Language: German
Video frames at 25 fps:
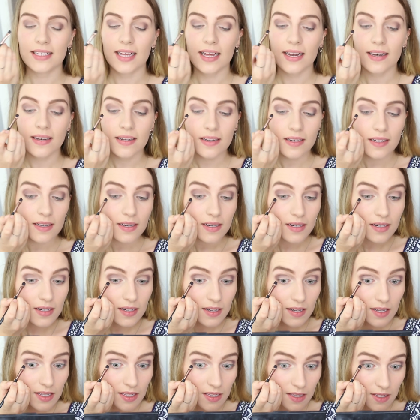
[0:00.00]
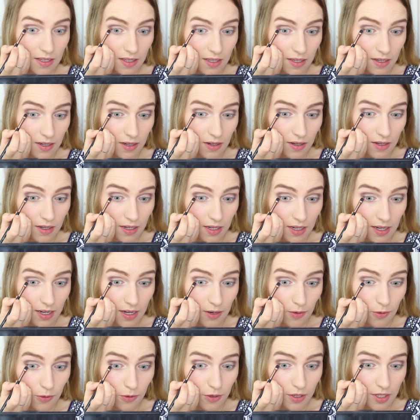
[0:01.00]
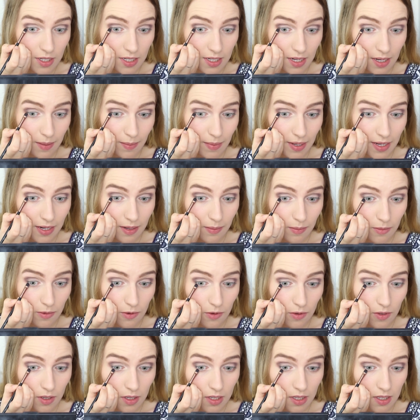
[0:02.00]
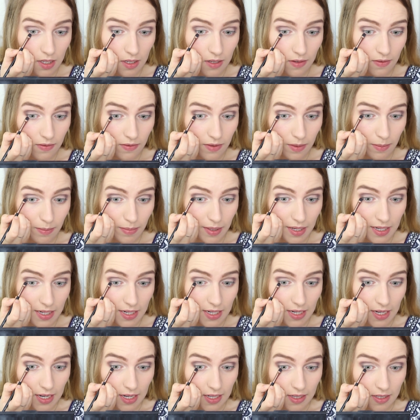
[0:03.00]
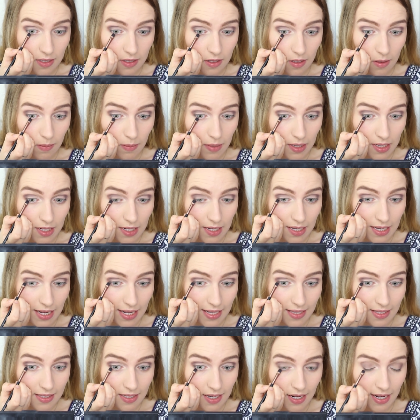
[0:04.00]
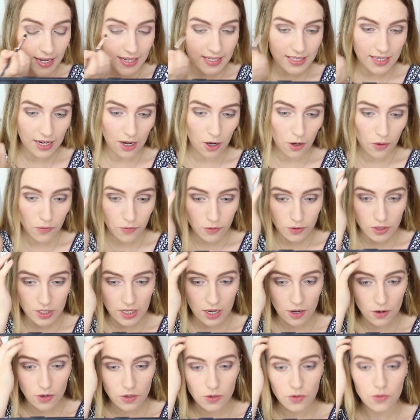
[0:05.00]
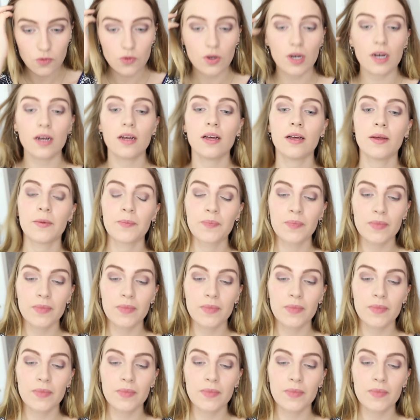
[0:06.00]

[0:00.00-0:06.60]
dann hier unter meinem unteren Wimpernkranz nochmal ganz leicht auf und auch nur